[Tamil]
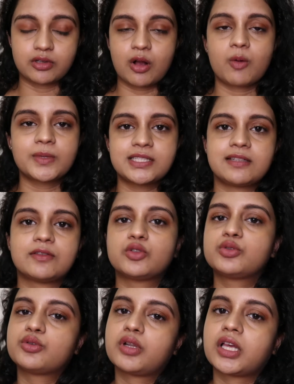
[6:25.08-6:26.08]
காமெண்ட்ஸில்
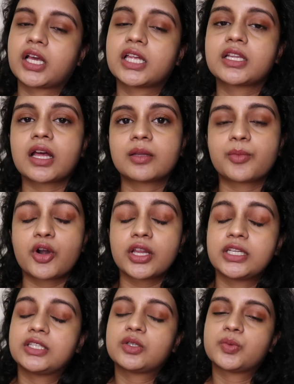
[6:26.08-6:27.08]
வந்து சொல்லுங்கள் நான் இந்த
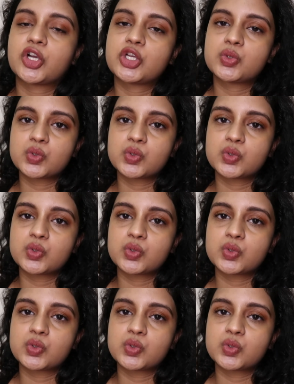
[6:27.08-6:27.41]
ப்ராடக்ட் இதுக்கு முன்னாடி